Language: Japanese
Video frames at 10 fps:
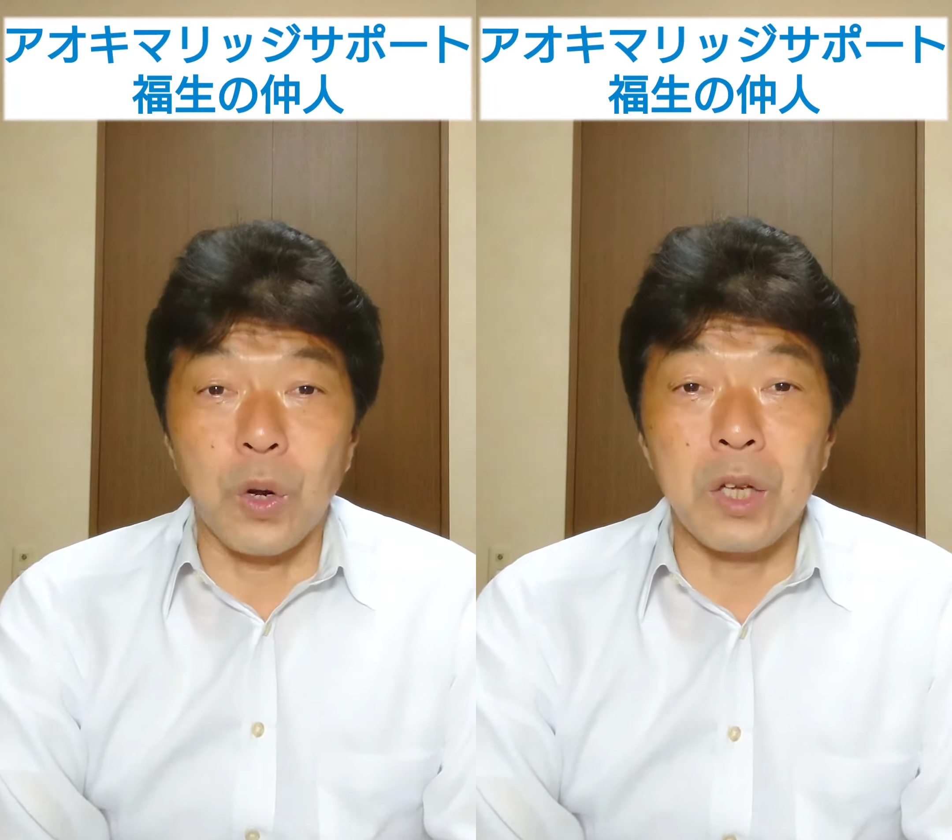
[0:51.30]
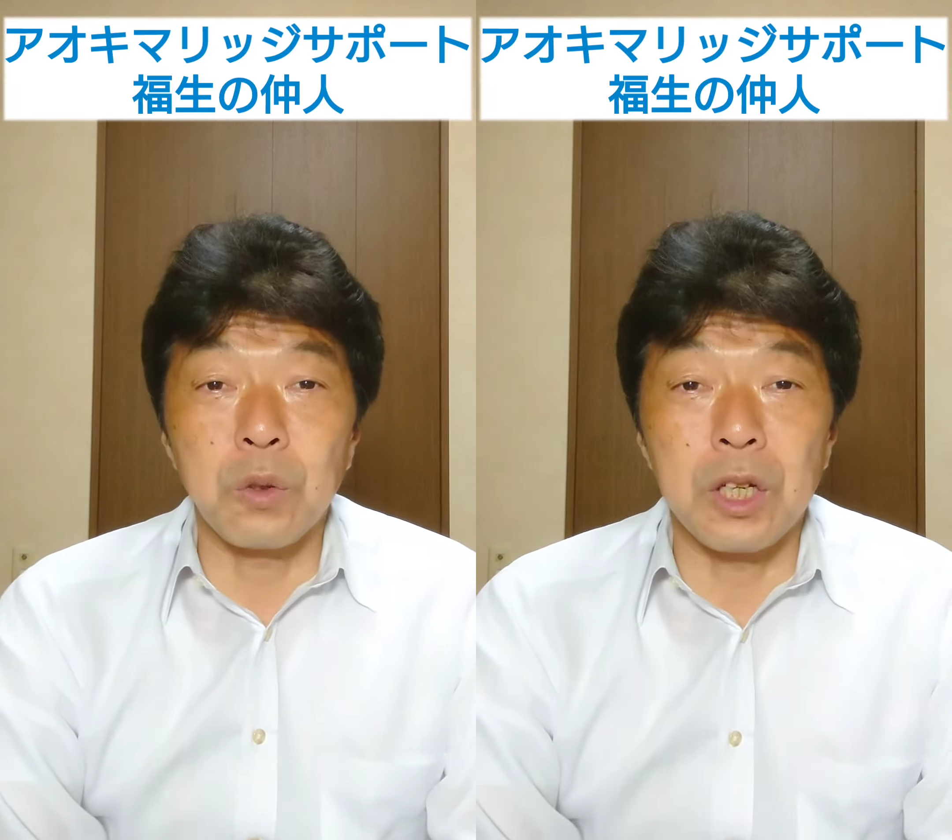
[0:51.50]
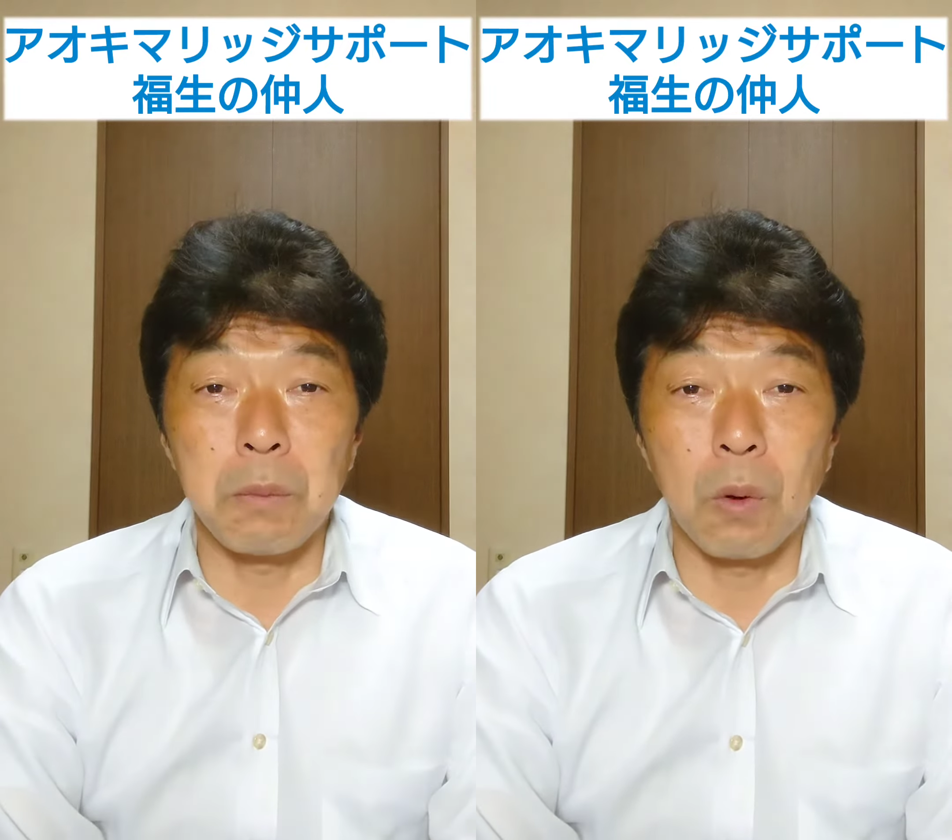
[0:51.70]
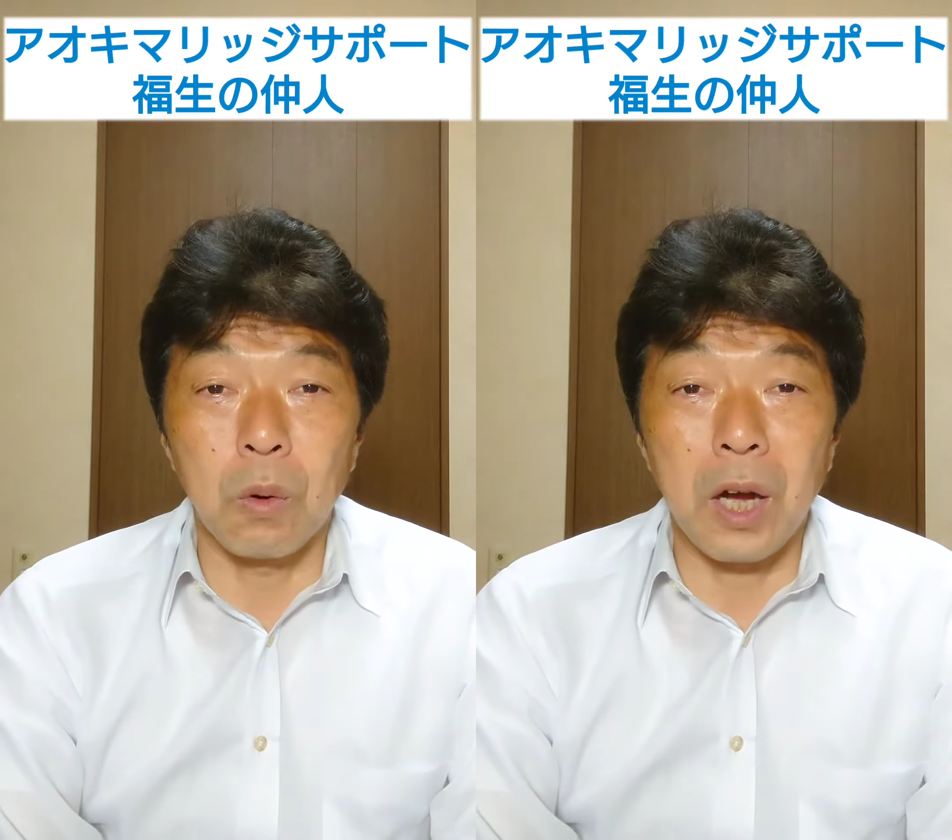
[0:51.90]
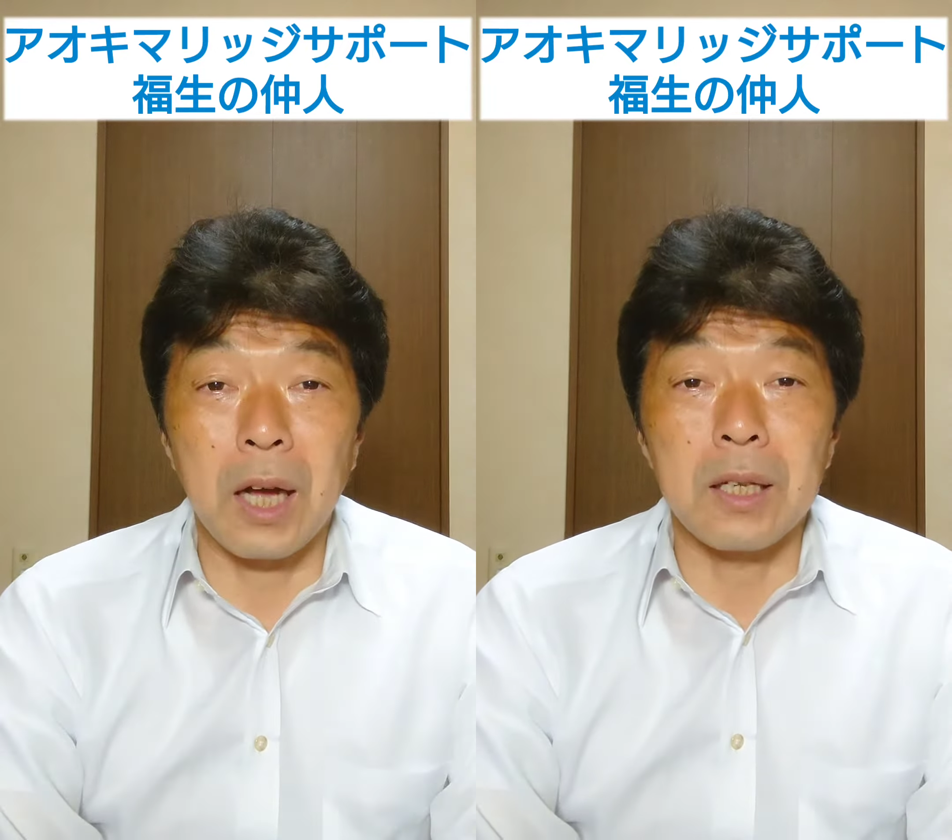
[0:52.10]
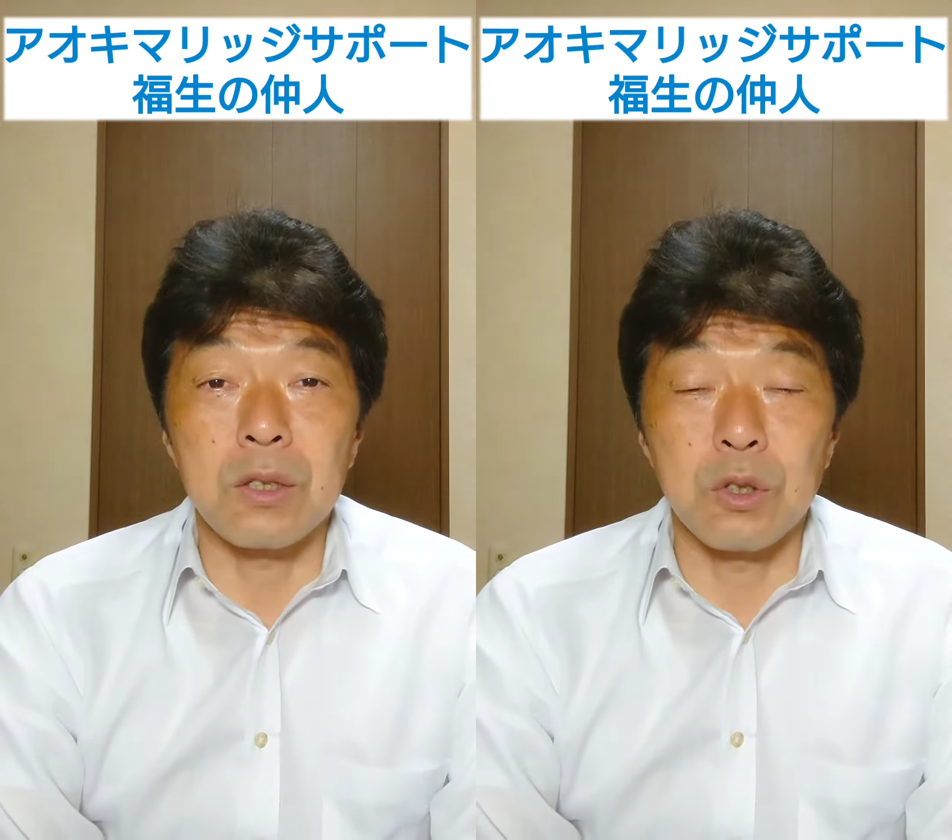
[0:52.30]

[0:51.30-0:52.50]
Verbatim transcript: 親の希望が